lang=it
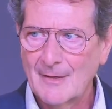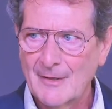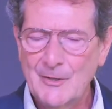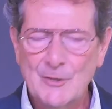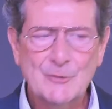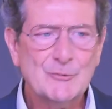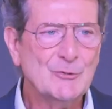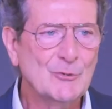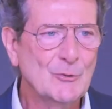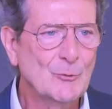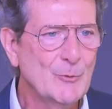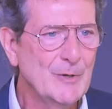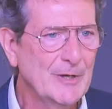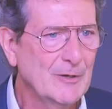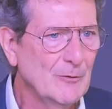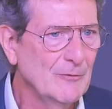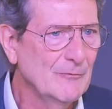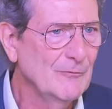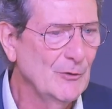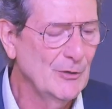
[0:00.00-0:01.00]
Io sono qui
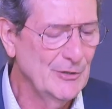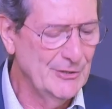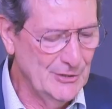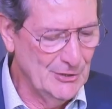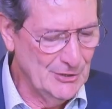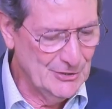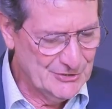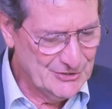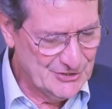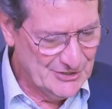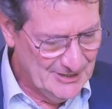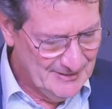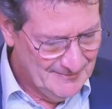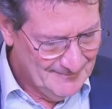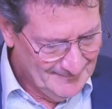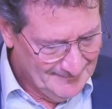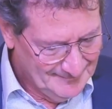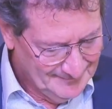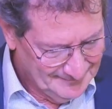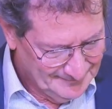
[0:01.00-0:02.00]
con voi oggi,
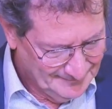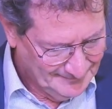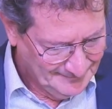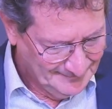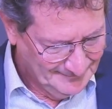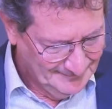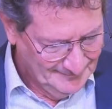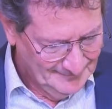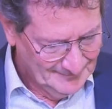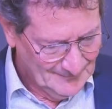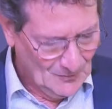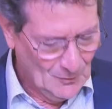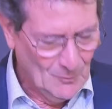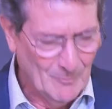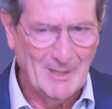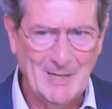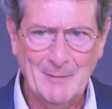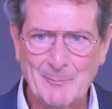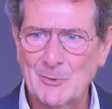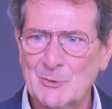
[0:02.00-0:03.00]

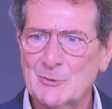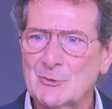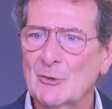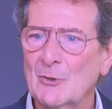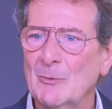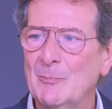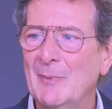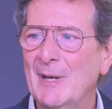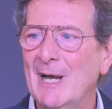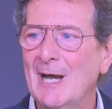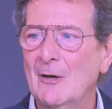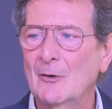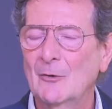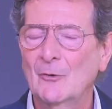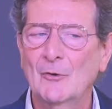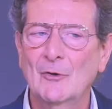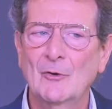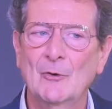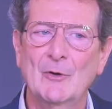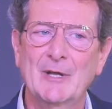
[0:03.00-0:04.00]
come l'Apostolo
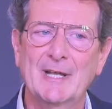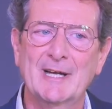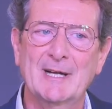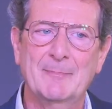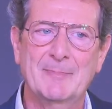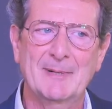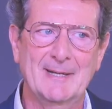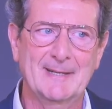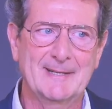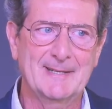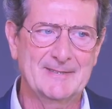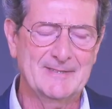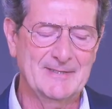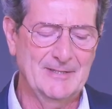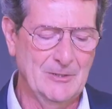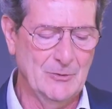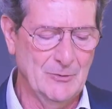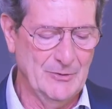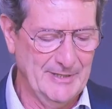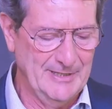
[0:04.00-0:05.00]
Paolo lo era per la Chiesa
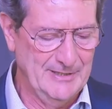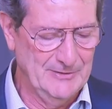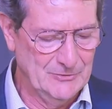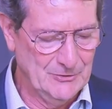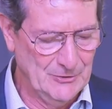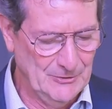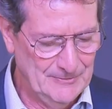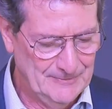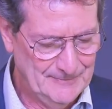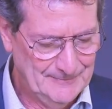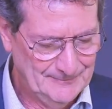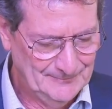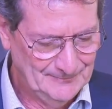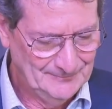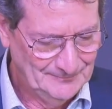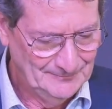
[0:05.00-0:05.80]
di Corinto,